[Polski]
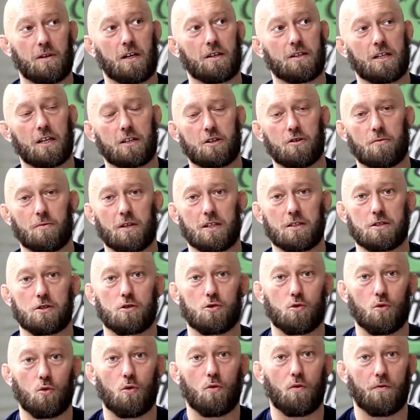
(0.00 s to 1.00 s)
Natomiast
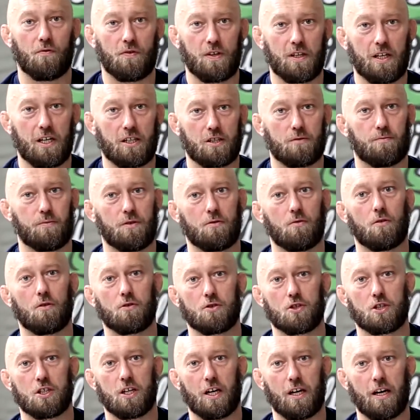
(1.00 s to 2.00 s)
tu widać było,
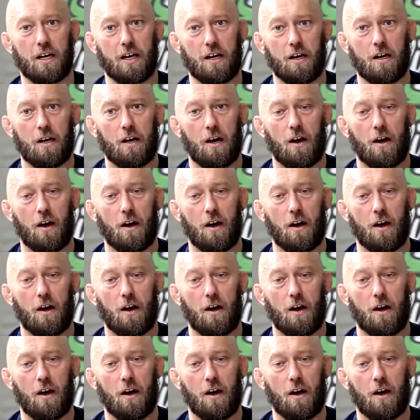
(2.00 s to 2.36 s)
że